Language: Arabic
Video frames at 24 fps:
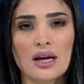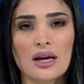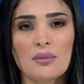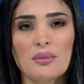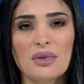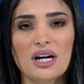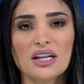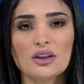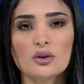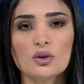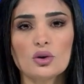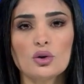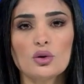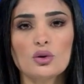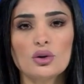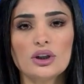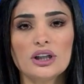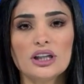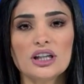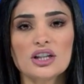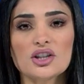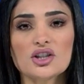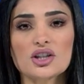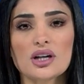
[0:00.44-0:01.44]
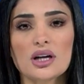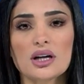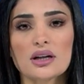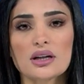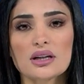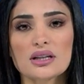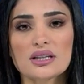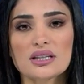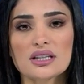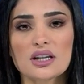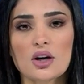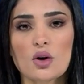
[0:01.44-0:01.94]
مع دخول شهر
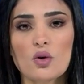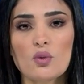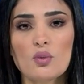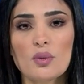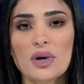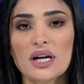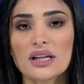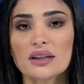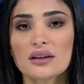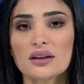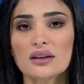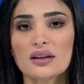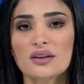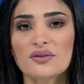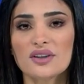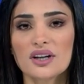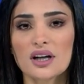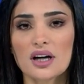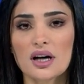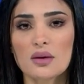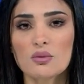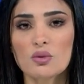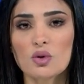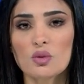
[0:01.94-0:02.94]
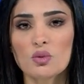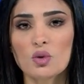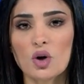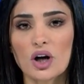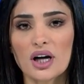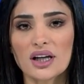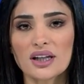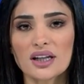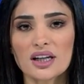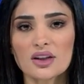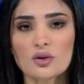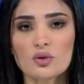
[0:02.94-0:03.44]
الصوم تتفاقم
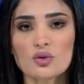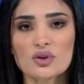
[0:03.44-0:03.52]
معاناة